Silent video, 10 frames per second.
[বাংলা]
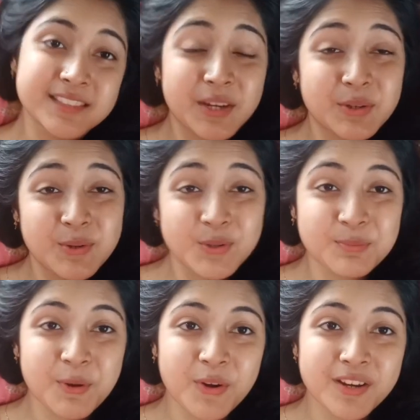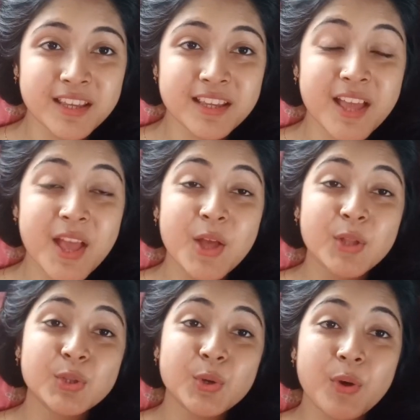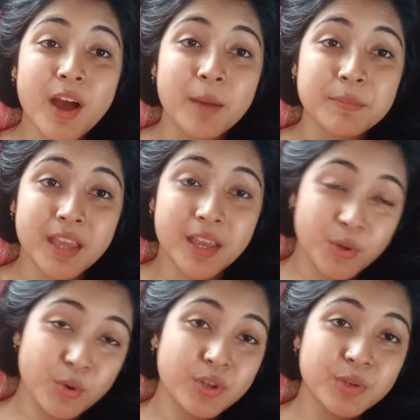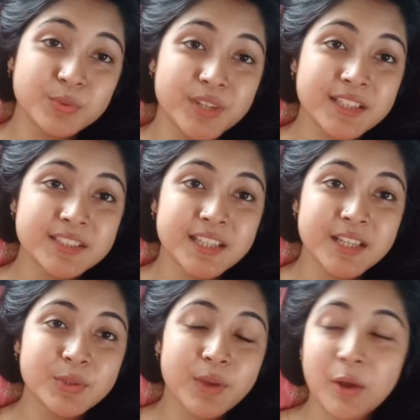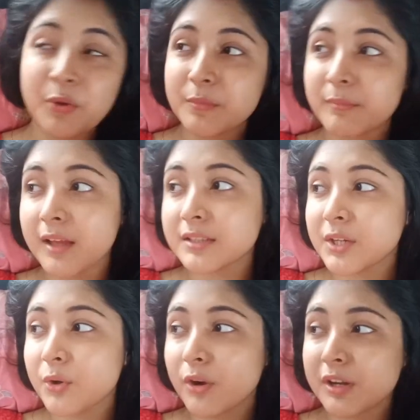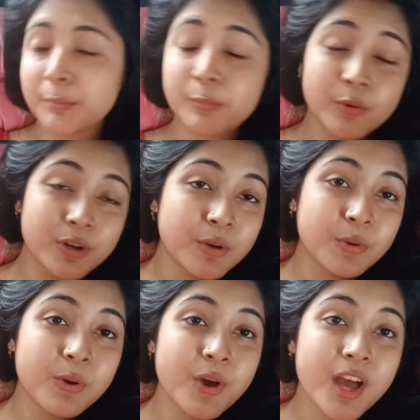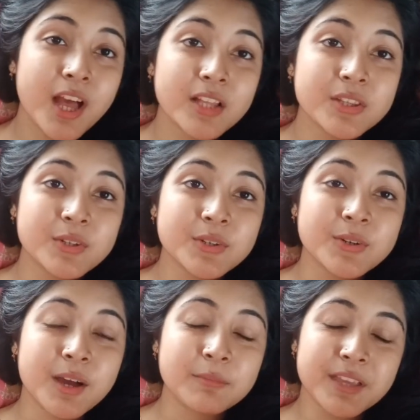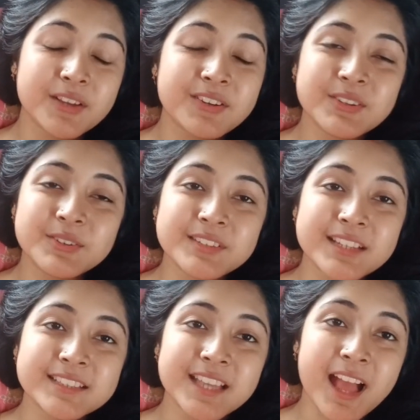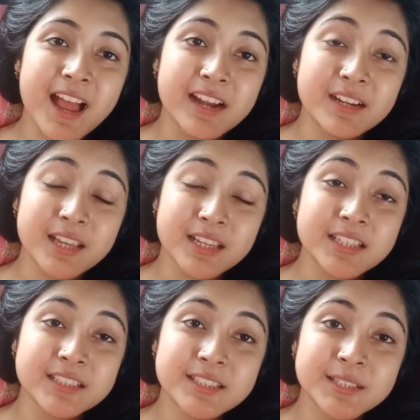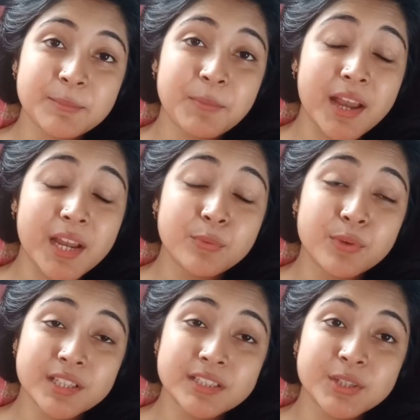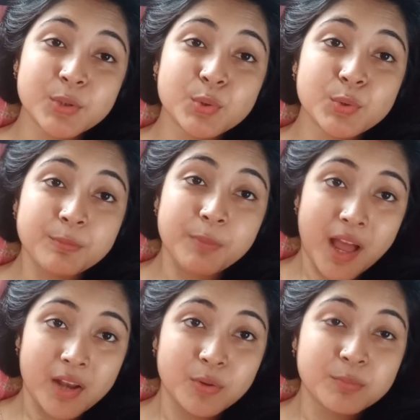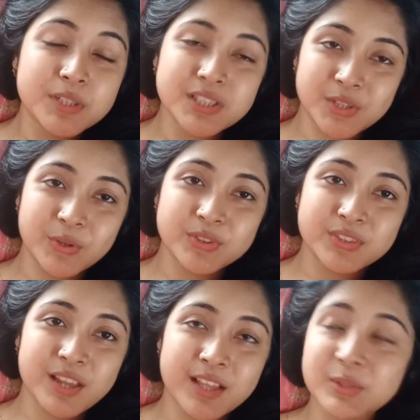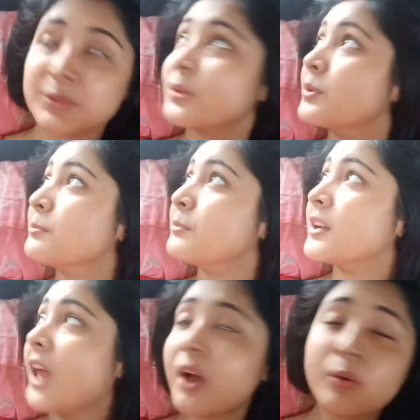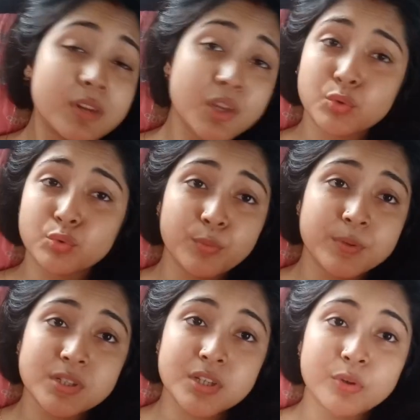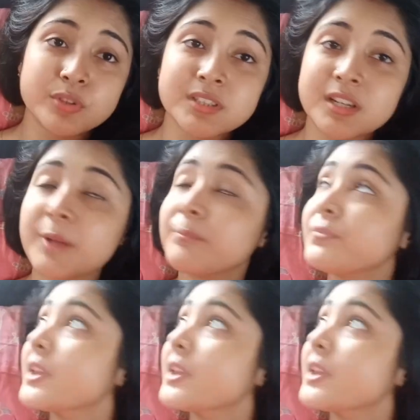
অ্যান্ড গুড মর্নিং তো আমি এক্ষুনি উঠেছি তো এখন বাজে নটা পনেরো তো আমি এক্ষুনি উঠেছি আর এর সাথে সাথে বাইরের ওয়েদারটাও খুব ভালো বৃষ্টি হচ্ছিল এতক্ষণ বাট এখন একটুও বৃষ্টি হচ্ছে না